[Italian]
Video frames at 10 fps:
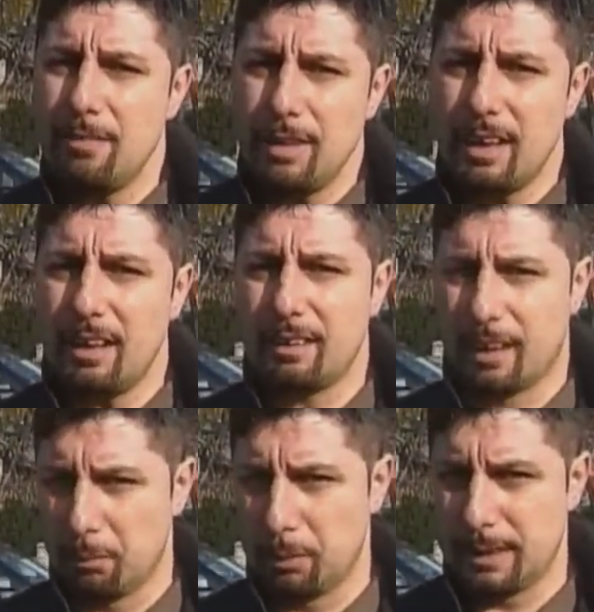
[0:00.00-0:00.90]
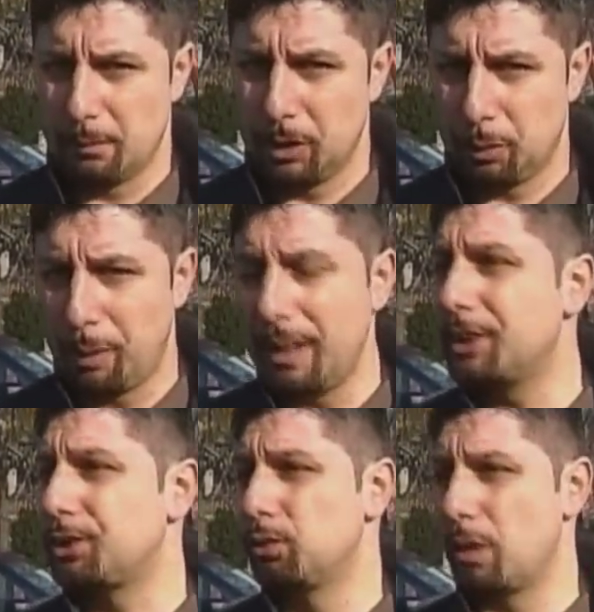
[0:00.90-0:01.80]
è evidente che la Polizia
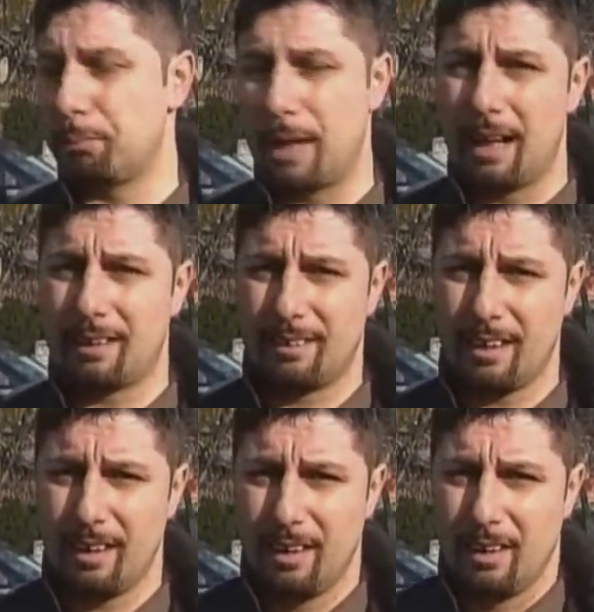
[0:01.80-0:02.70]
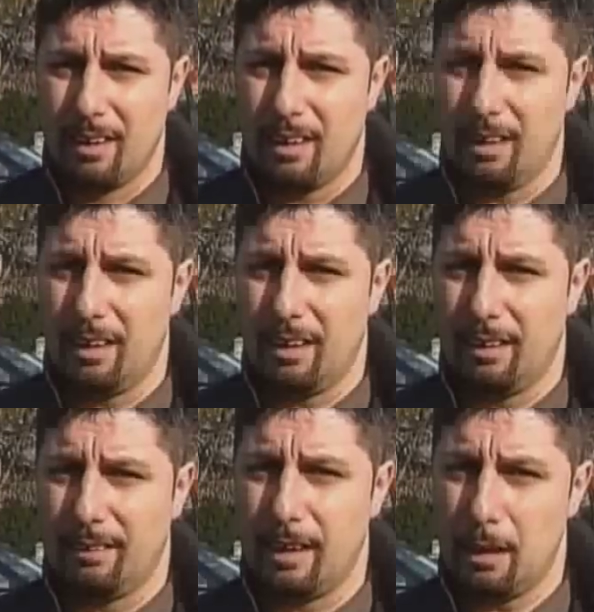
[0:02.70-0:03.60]
Municipale è solo una parte
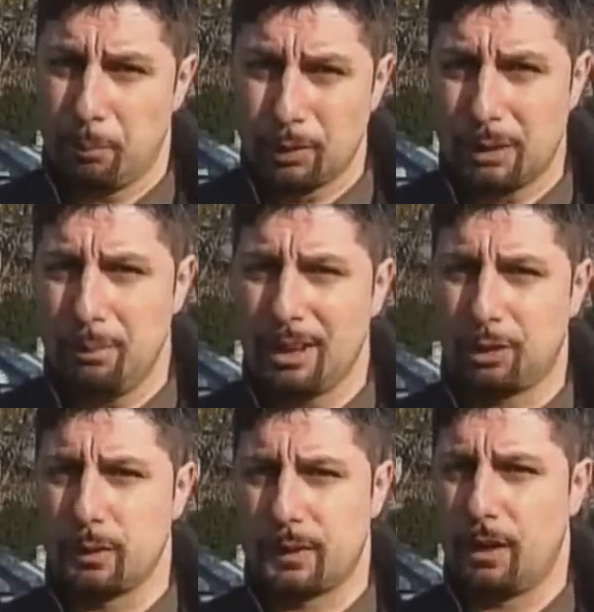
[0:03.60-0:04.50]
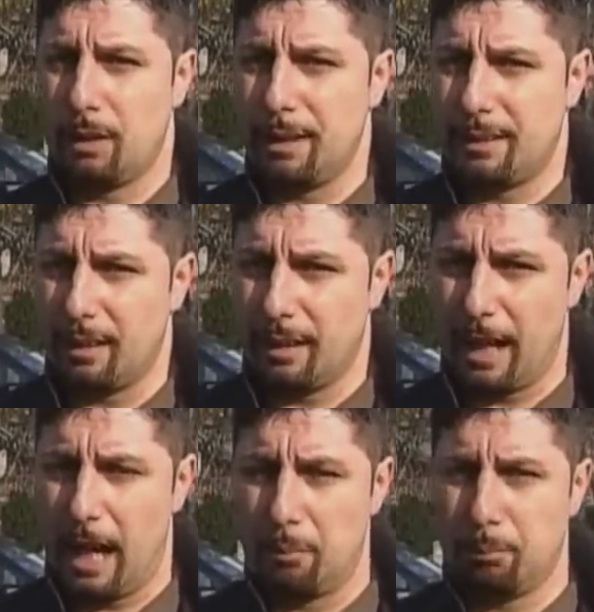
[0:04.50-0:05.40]
eh, delle possibili soluzioni da
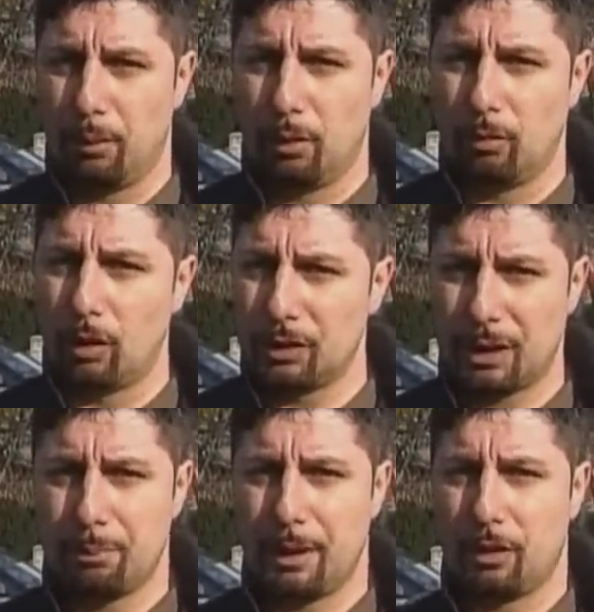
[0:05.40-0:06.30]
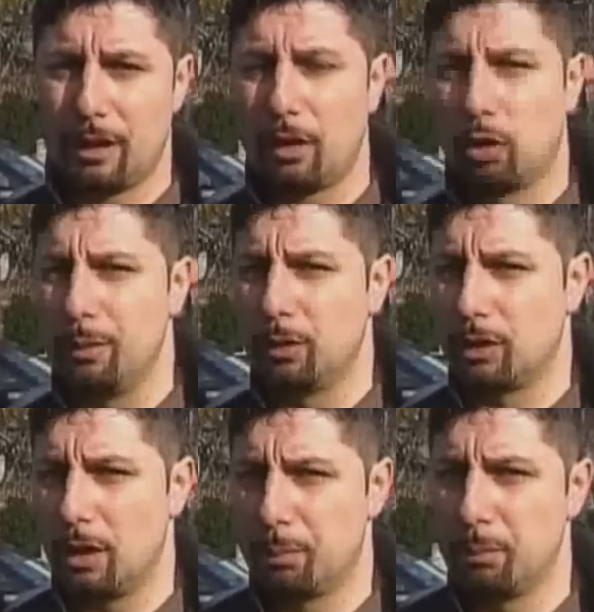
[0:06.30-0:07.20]
mettere in campo, voglio sempre ricordare
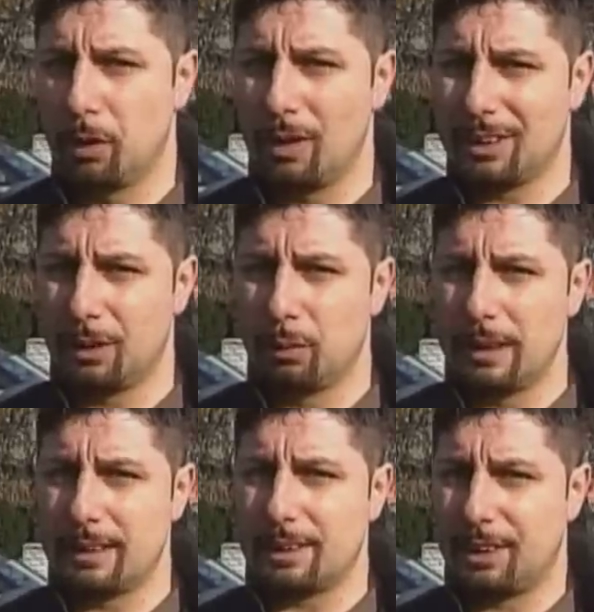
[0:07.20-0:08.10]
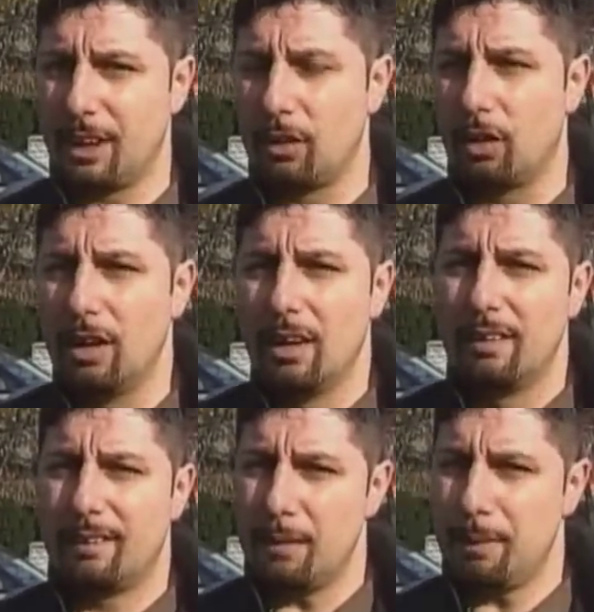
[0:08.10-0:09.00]
come l'ordine pubblico e la sicurezza siano
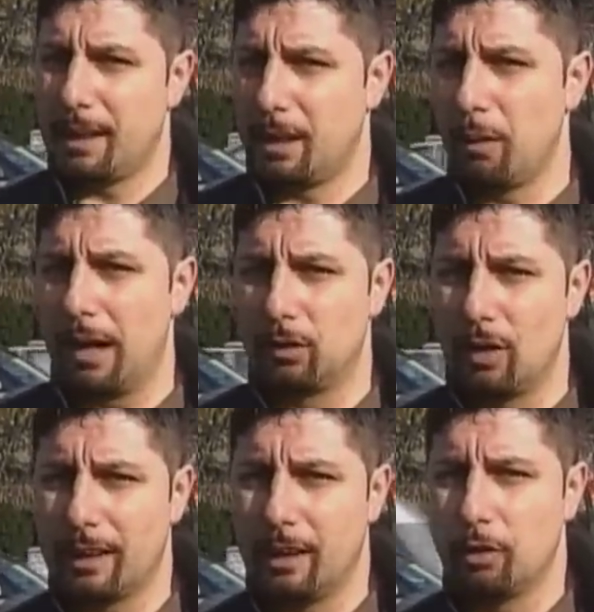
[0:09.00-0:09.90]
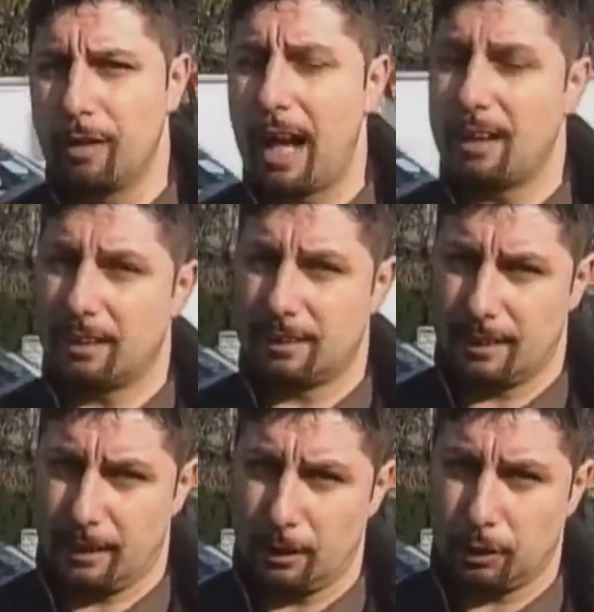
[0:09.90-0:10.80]
temi che riguardano anche il governo,
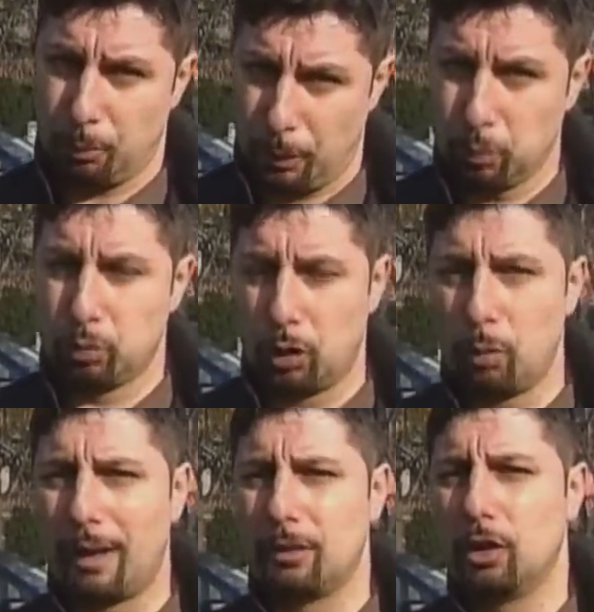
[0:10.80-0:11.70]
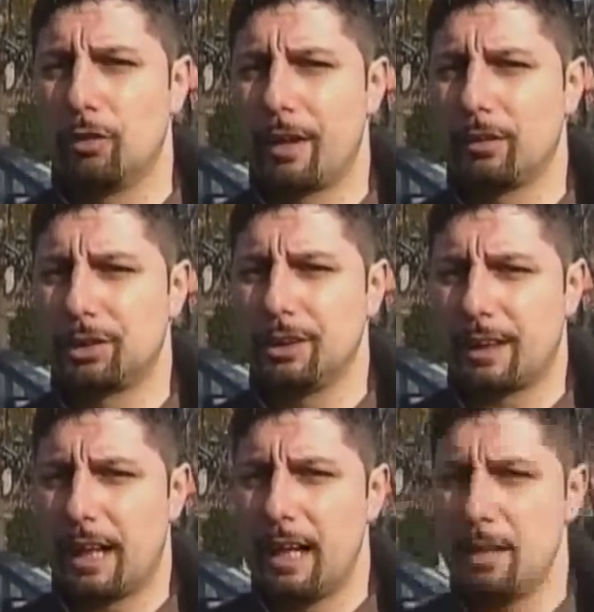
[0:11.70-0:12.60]
anzi che soprattutto riguardano il governo
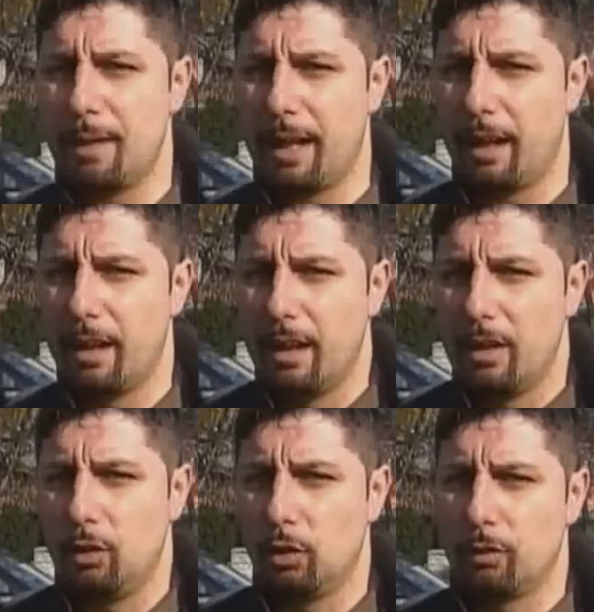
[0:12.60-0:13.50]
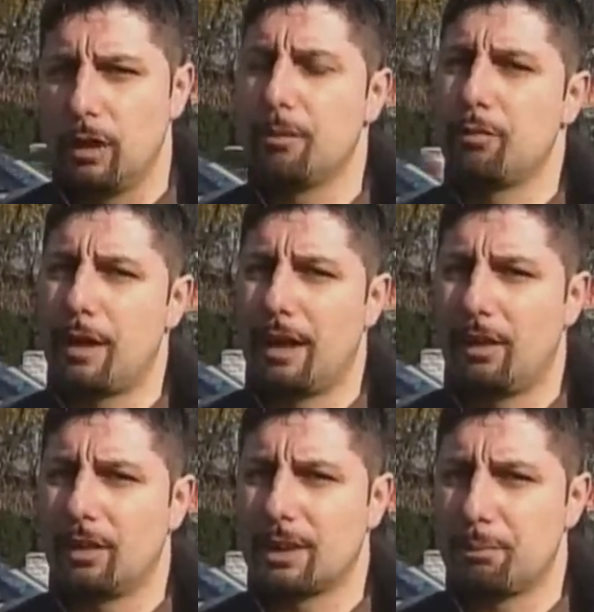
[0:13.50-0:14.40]
centrale, ma noi vogliamo
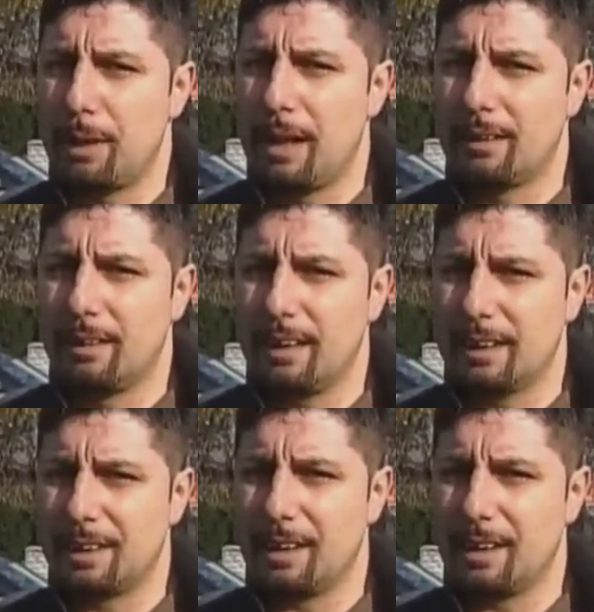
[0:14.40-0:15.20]
fare la nostra parte ed